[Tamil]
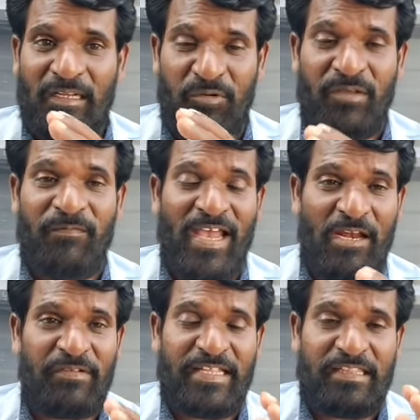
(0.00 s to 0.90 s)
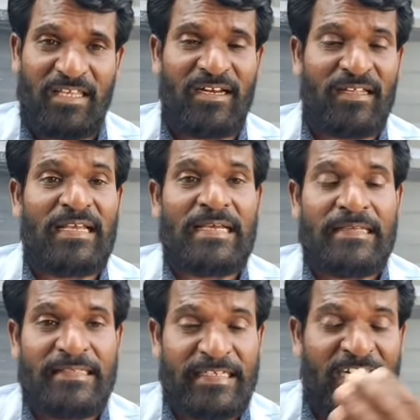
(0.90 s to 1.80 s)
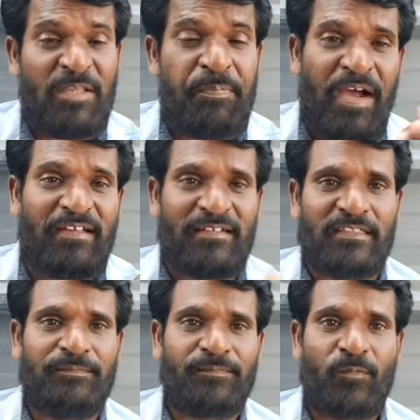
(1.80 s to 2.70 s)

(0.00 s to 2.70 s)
நம்முடைய வேலையுடைய திறனை இரட்டிப்பாக்குங்க